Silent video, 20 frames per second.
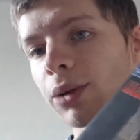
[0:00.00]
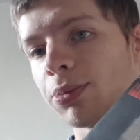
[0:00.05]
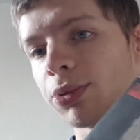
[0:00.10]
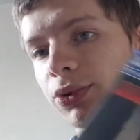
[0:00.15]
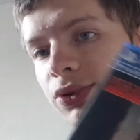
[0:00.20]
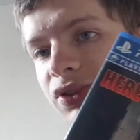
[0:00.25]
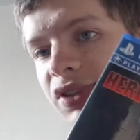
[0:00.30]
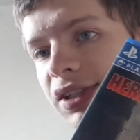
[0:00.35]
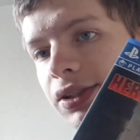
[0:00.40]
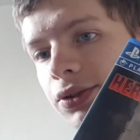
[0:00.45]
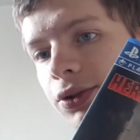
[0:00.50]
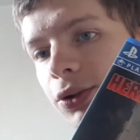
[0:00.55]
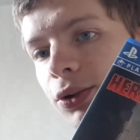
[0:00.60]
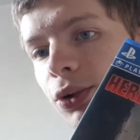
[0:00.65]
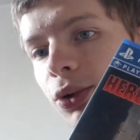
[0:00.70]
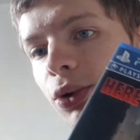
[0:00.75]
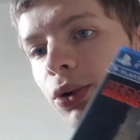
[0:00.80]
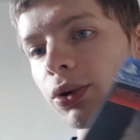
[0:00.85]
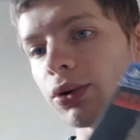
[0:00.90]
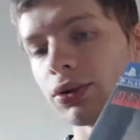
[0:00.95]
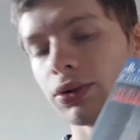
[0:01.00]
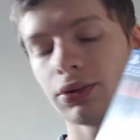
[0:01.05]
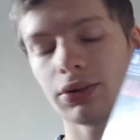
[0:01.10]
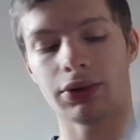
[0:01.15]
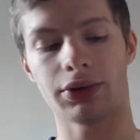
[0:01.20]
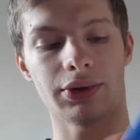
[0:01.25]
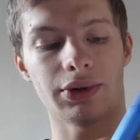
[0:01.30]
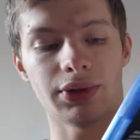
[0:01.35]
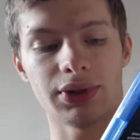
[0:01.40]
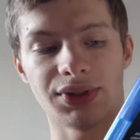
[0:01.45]
pour 5 euros.
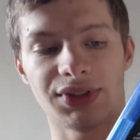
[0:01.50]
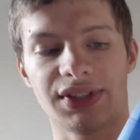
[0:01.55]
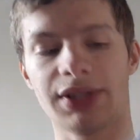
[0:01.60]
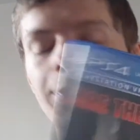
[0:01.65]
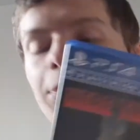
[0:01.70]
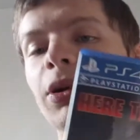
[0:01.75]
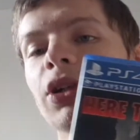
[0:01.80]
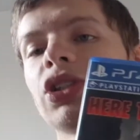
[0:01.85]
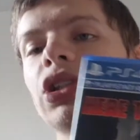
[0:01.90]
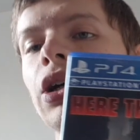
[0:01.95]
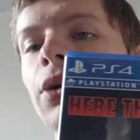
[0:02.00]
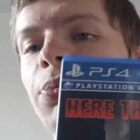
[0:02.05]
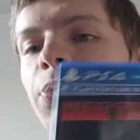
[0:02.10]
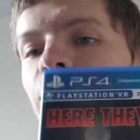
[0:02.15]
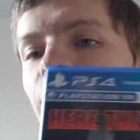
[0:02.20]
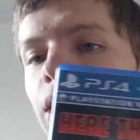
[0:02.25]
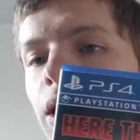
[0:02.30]
C'est pas cher pour